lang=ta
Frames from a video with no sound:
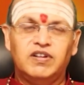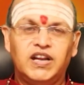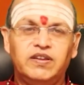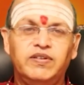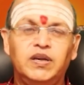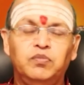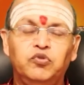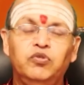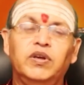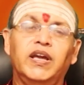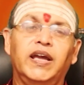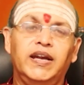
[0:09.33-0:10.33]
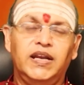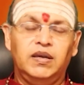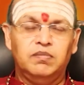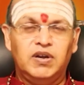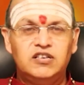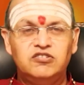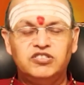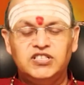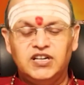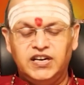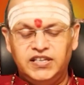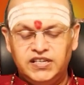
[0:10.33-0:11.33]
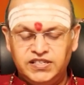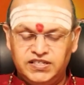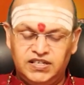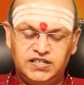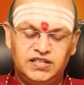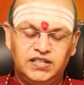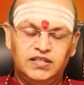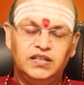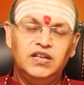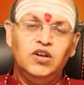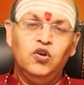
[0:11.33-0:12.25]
வரவேற்பு என்னை மகிழ்ச்சி அடைய செய்கின்றது